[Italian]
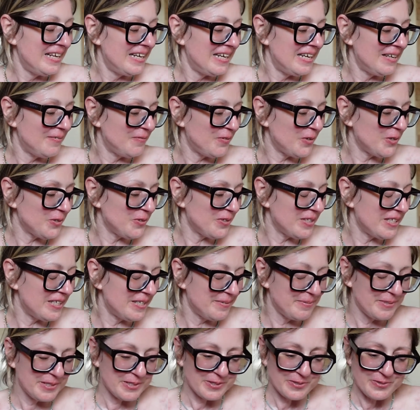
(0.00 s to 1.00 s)
La foto della
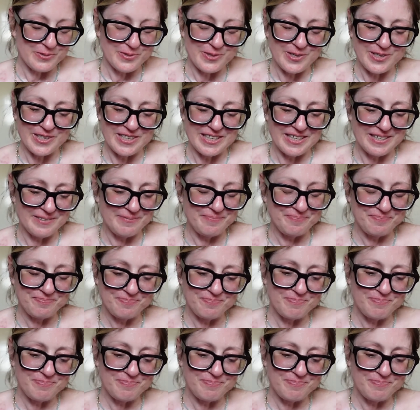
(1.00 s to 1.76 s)
mia scuola